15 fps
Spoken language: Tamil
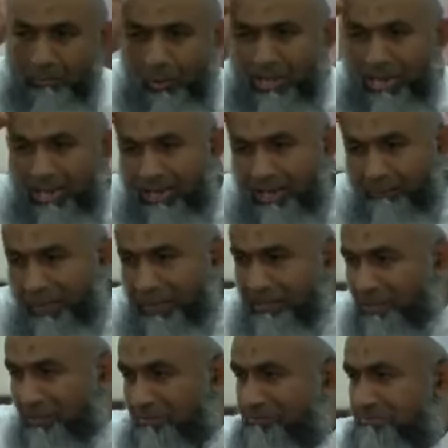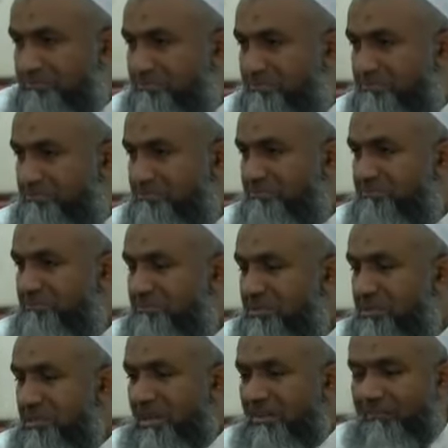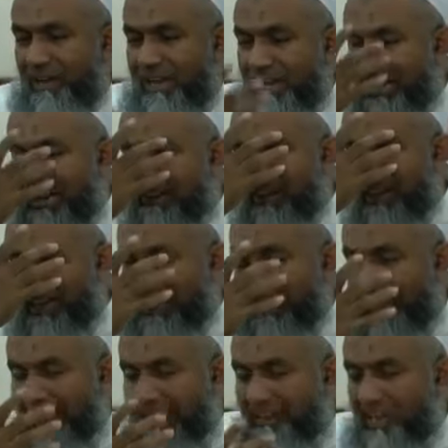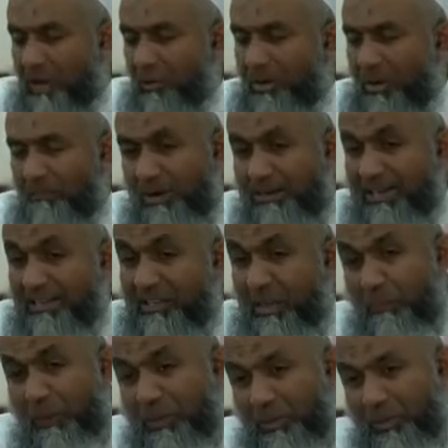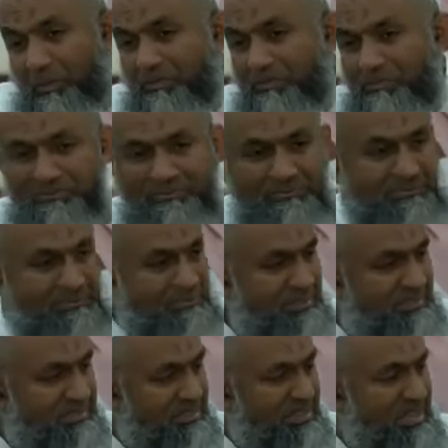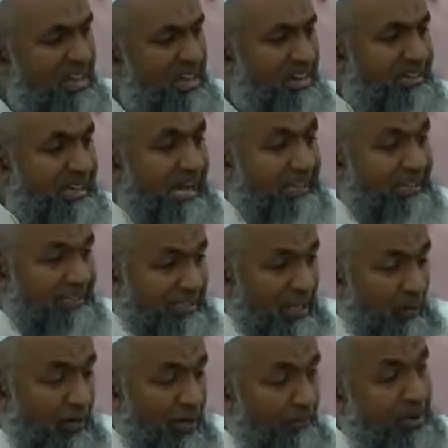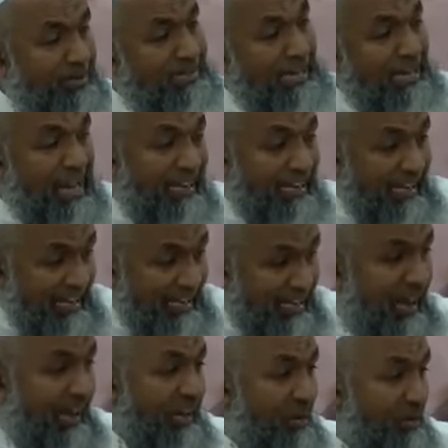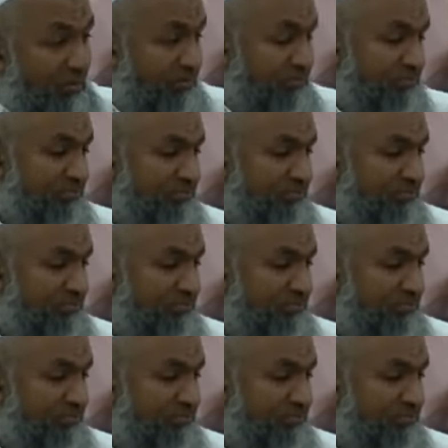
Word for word: முடியெல்லாம் பைத்திடும் வெள்ள வெளேறுன்ற உடம்பு கருத்து போய்த்திடும் கருத்த உடம்பு கண்ணன் கரையராகிடும்